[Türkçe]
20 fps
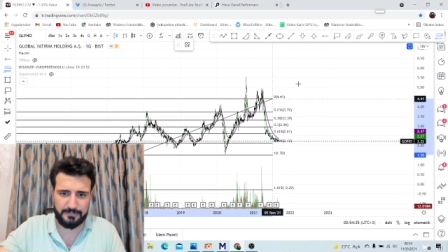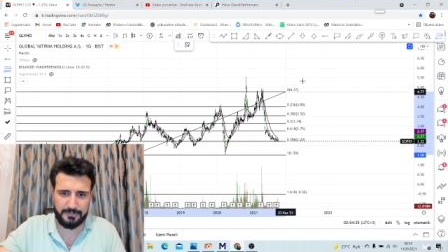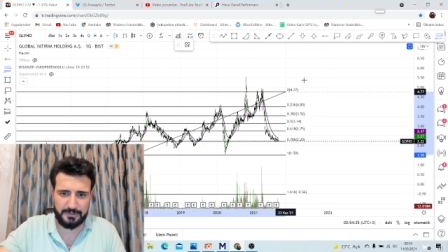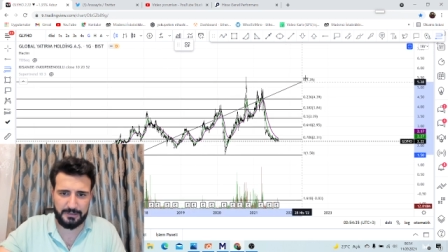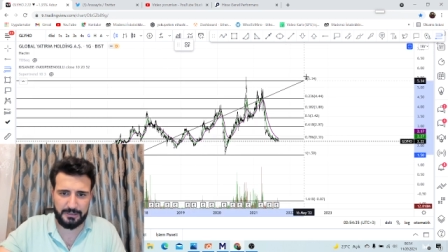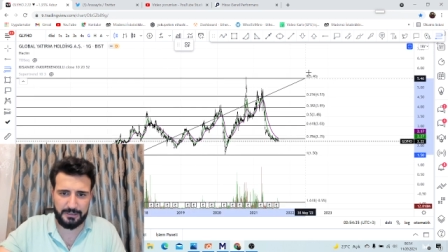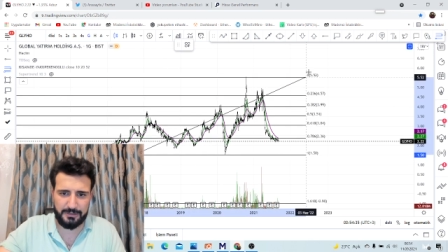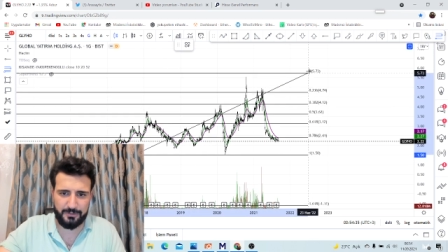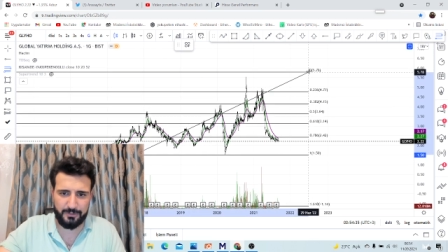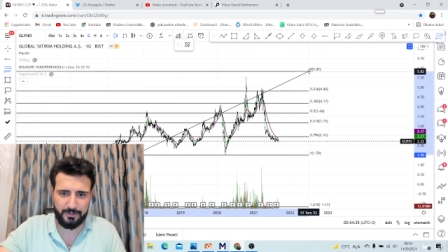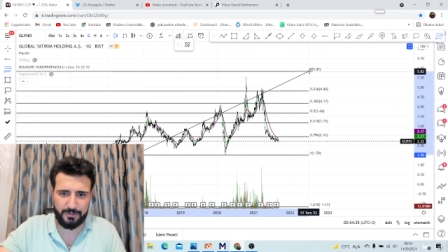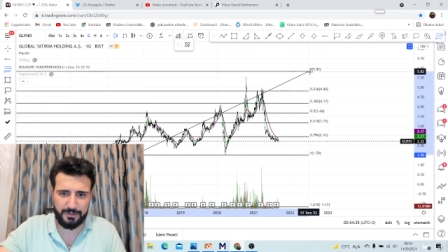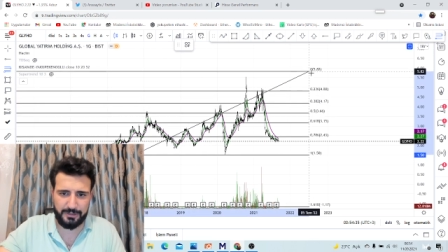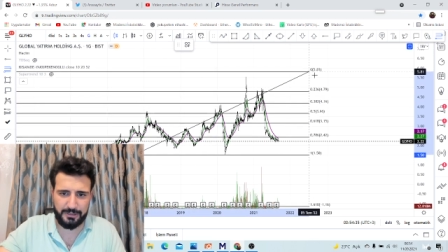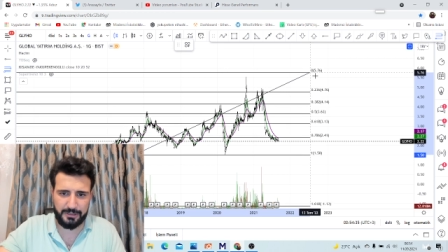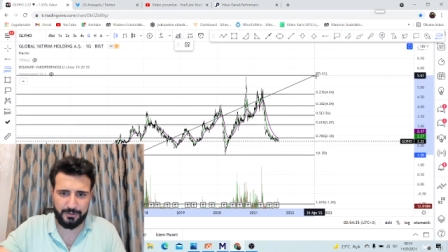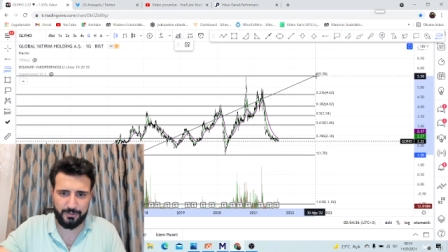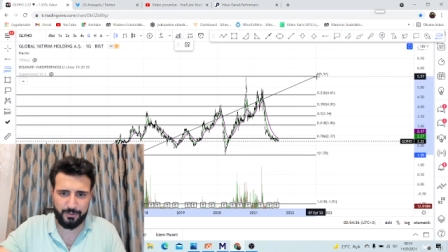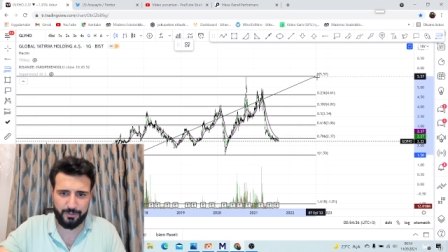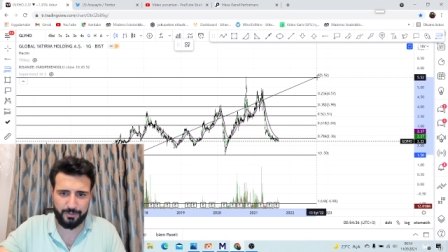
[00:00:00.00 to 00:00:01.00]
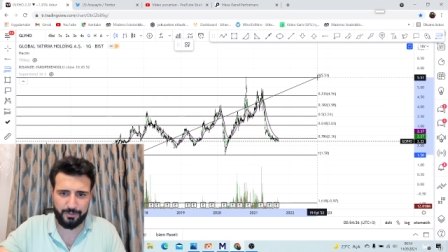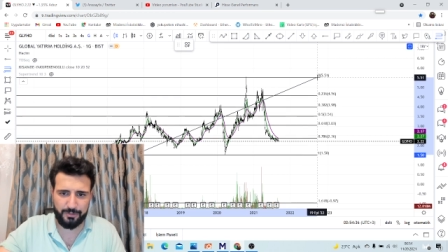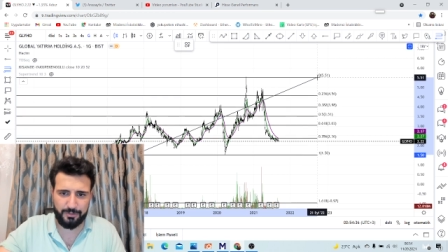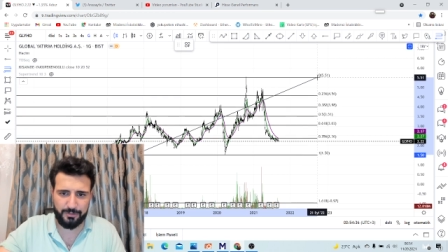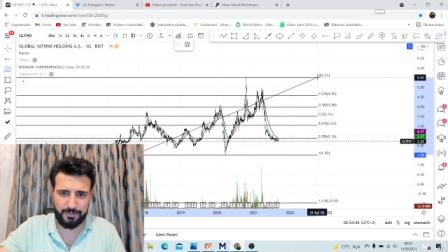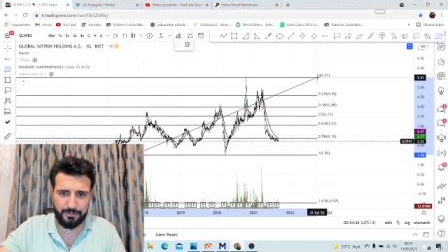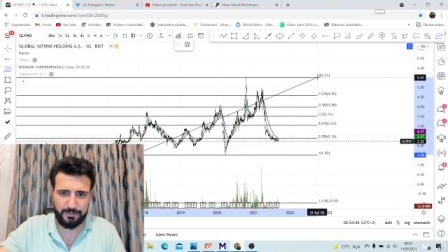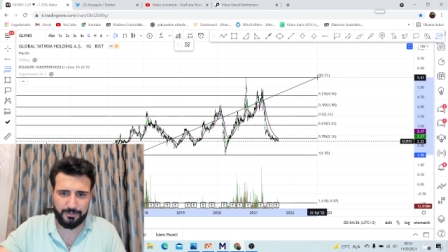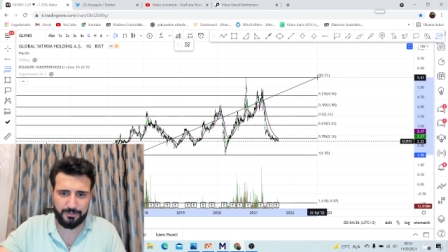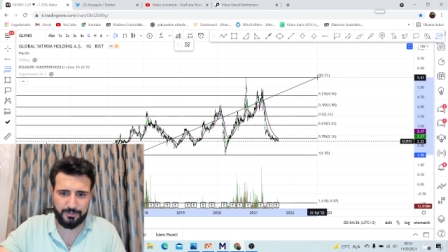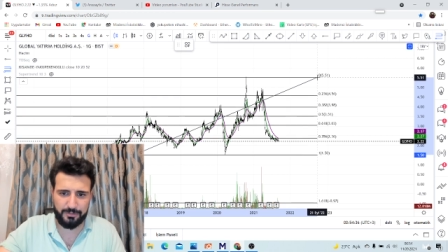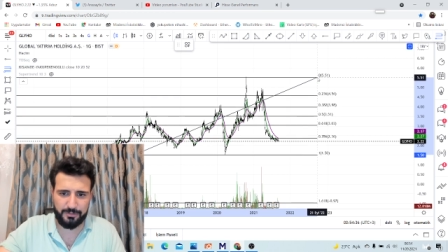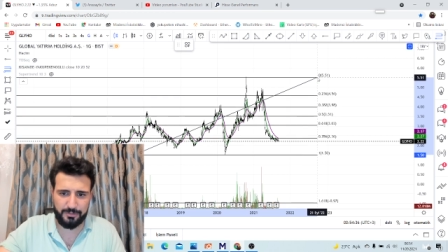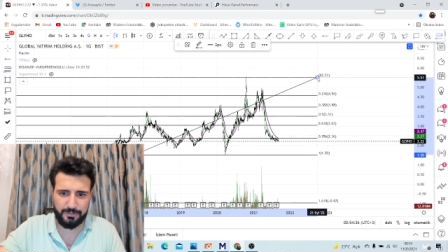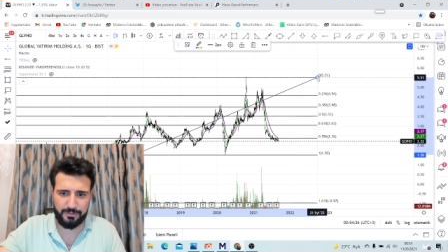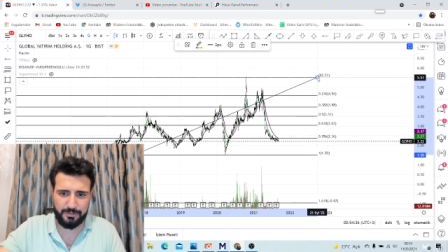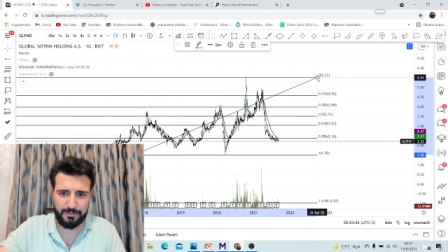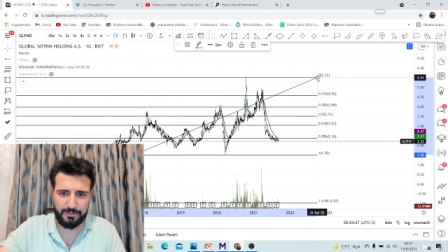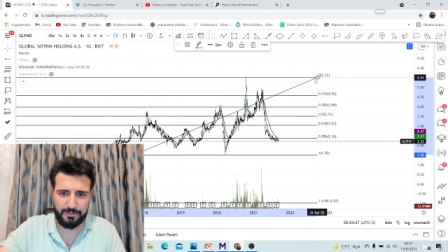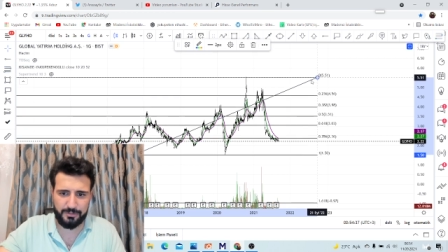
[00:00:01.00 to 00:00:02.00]
en yukarıya doğru
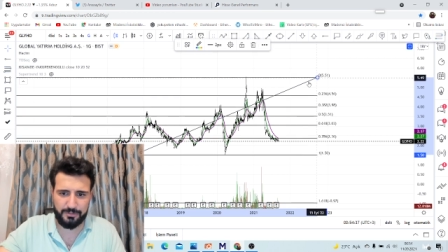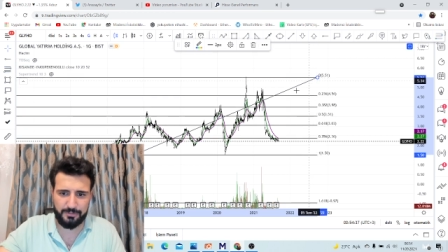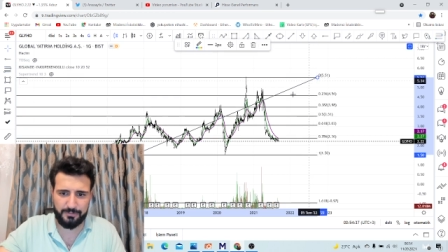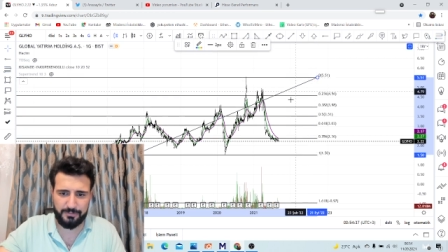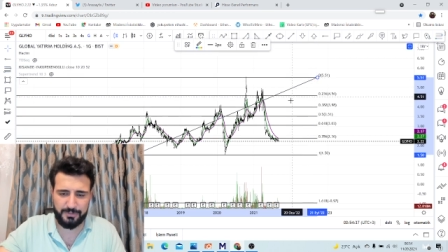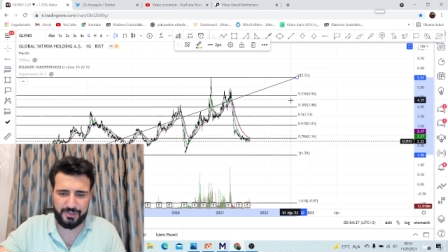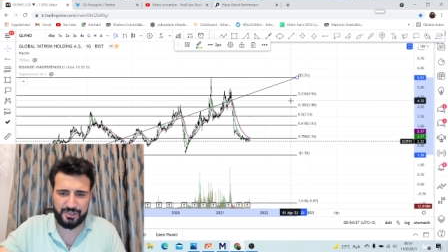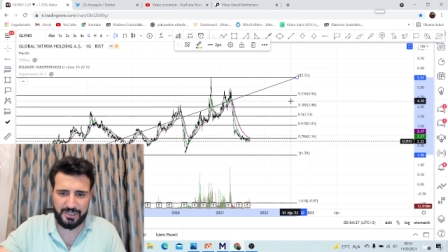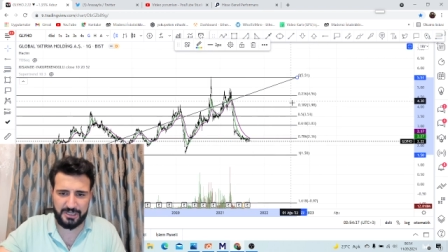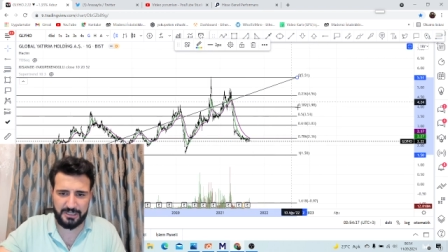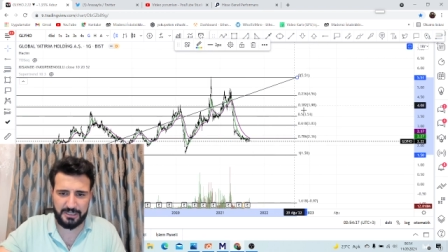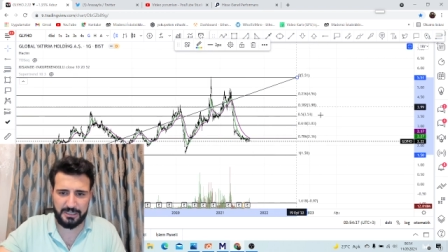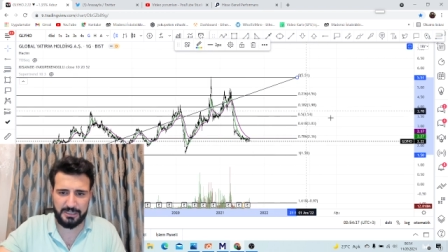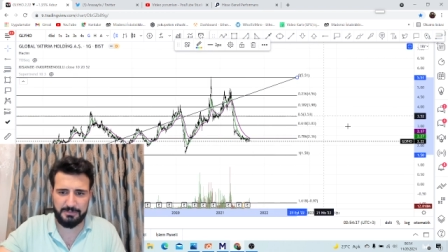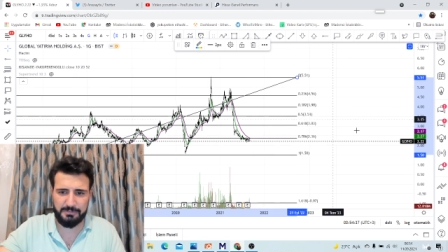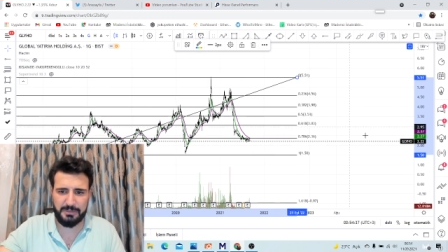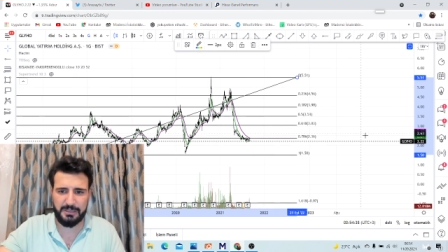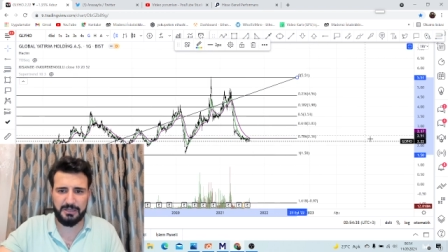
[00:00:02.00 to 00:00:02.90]
bir çekelim.